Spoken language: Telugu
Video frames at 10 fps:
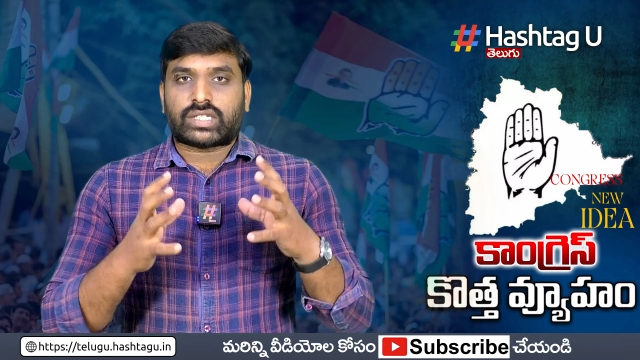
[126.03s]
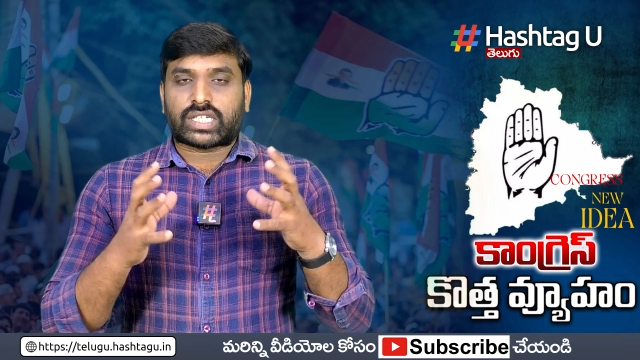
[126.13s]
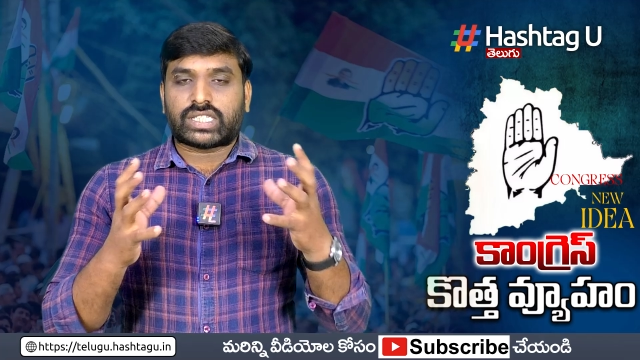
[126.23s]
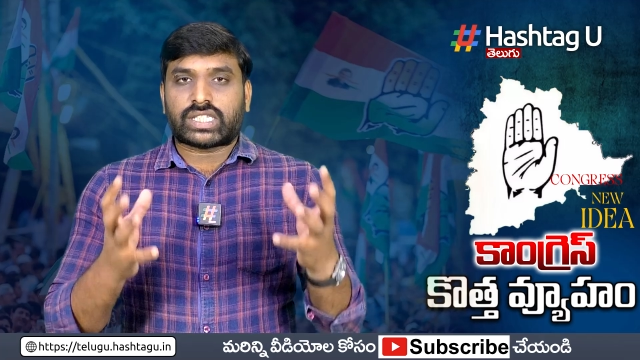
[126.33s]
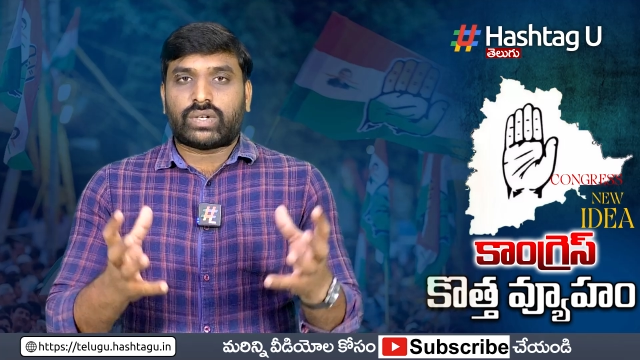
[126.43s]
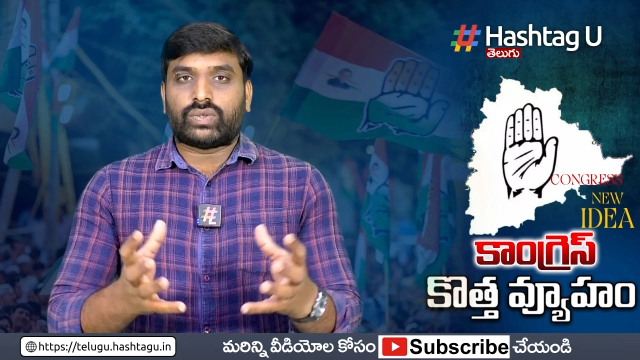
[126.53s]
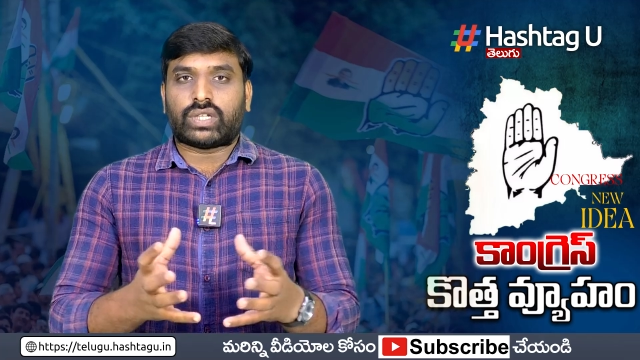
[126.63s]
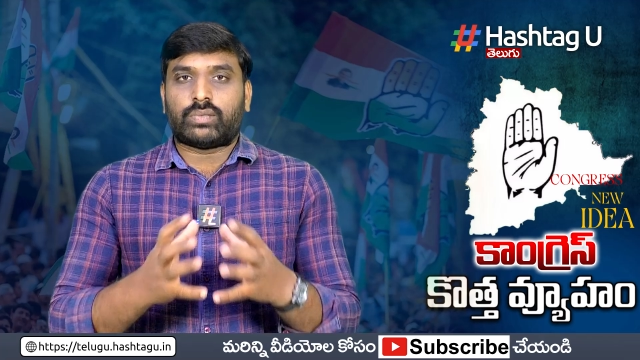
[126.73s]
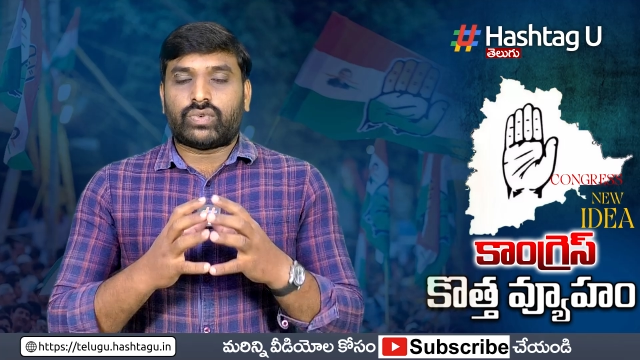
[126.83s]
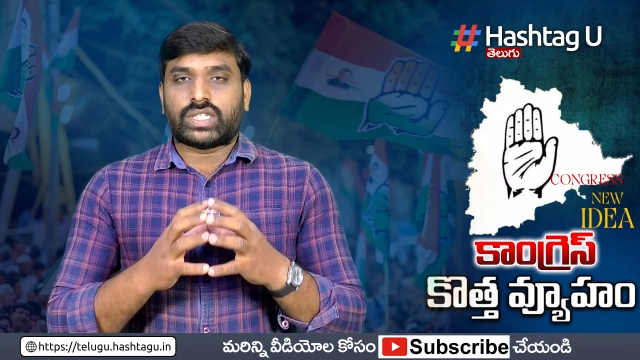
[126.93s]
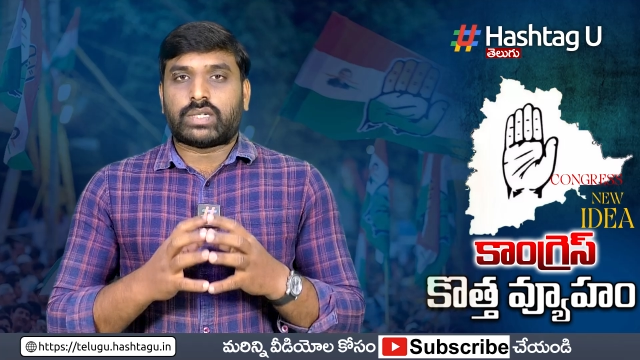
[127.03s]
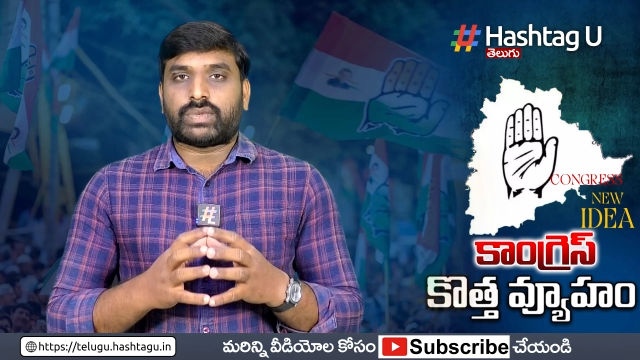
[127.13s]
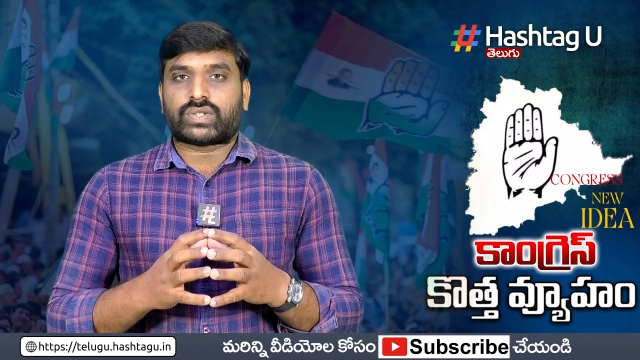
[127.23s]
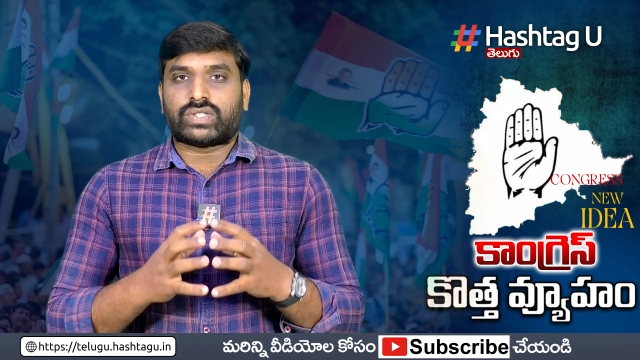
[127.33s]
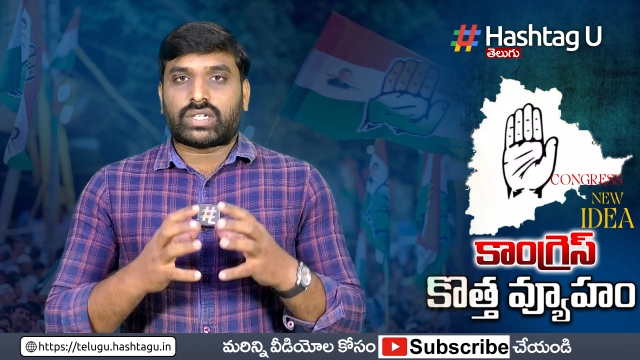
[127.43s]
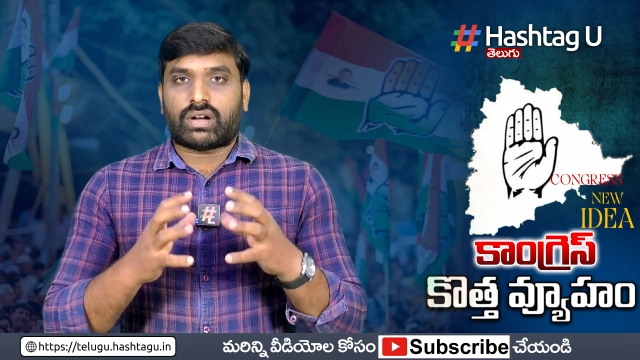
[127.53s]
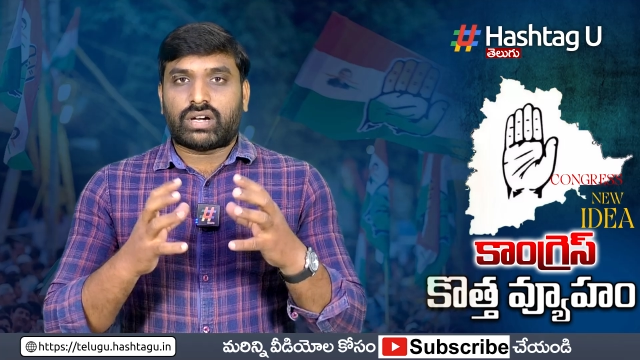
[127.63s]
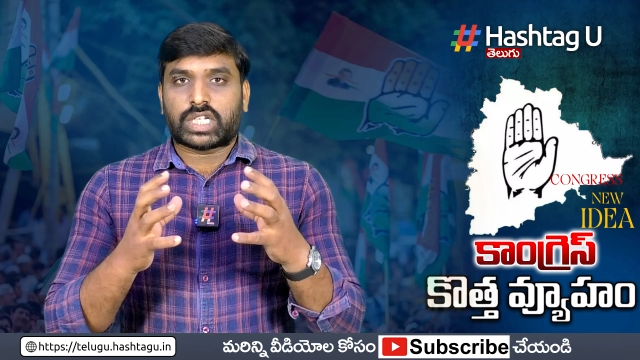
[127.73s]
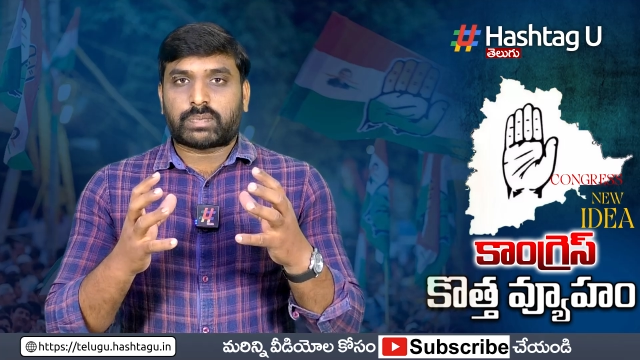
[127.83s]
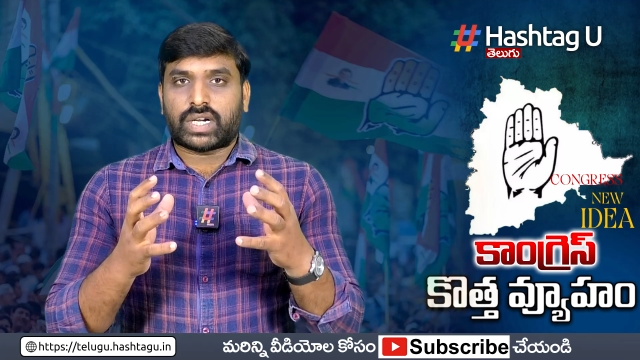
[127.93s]
సక్సెస్ అవుతాము అని చెప్పేసి కొంచెం
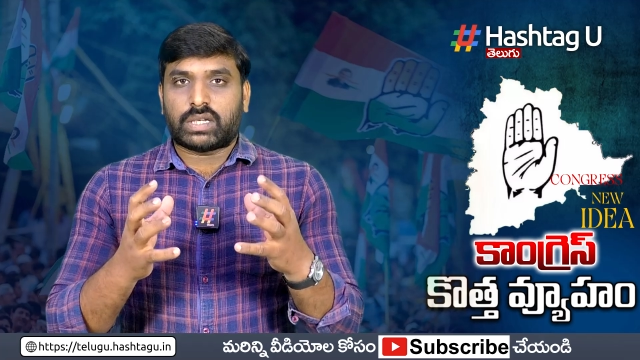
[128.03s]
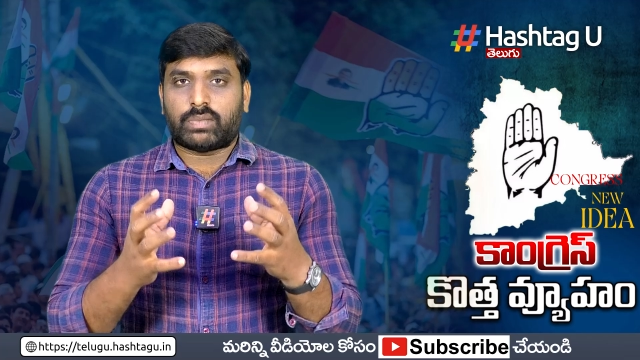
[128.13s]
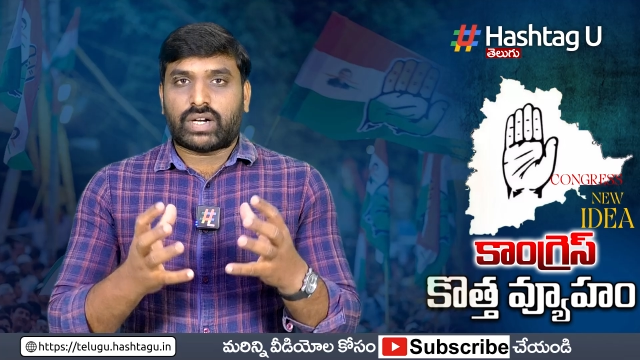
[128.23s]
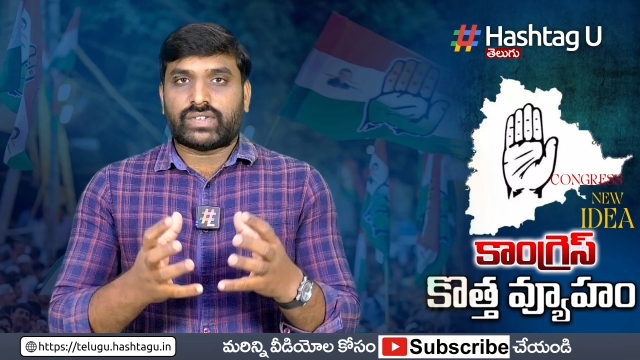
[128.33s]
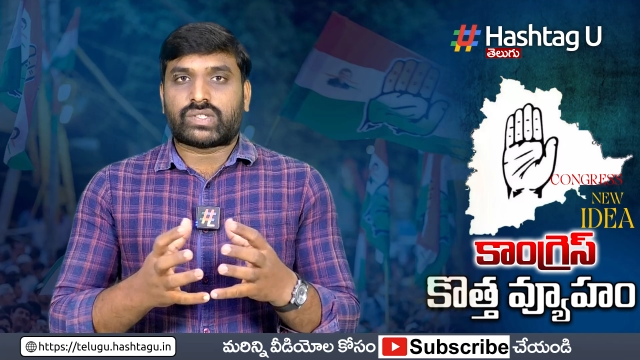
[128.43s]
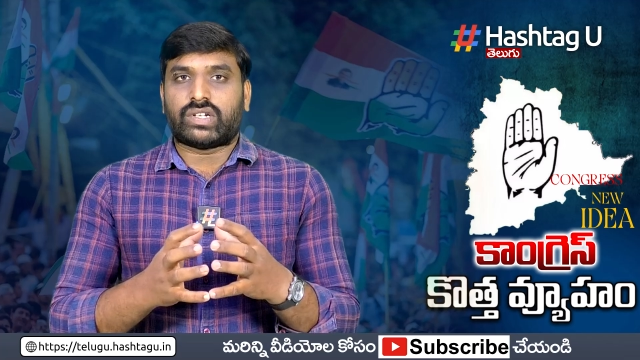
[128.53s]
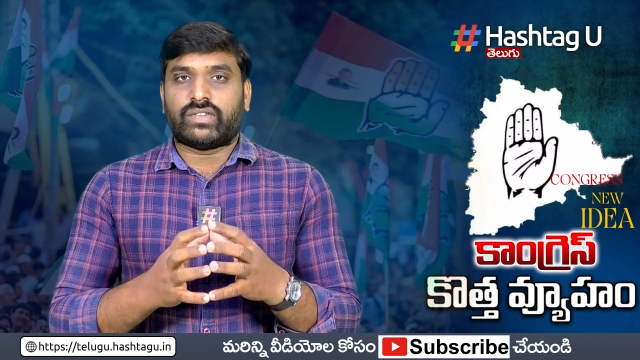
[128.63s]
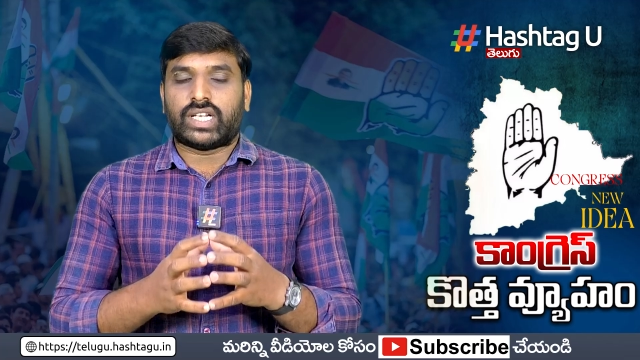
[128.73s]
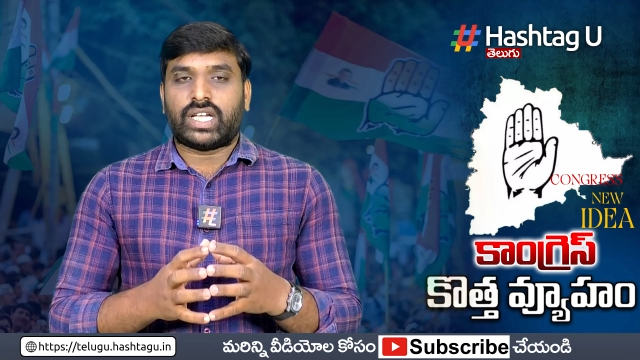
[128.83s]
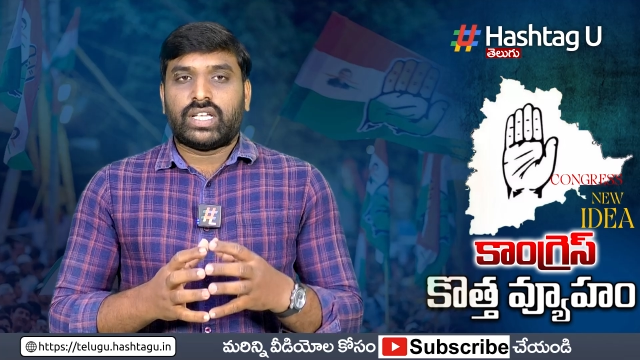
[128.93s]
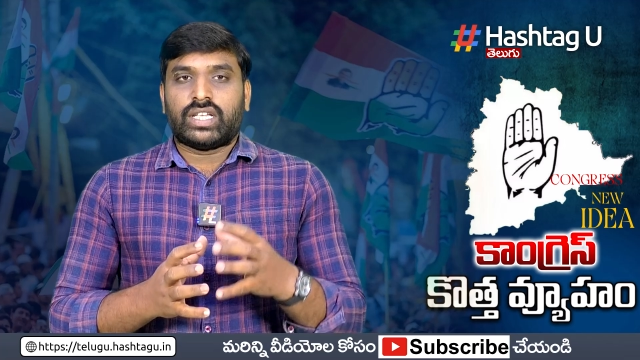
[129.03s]
కాంగ్రెస్ పార్టీ భావిస్తున్న వేళ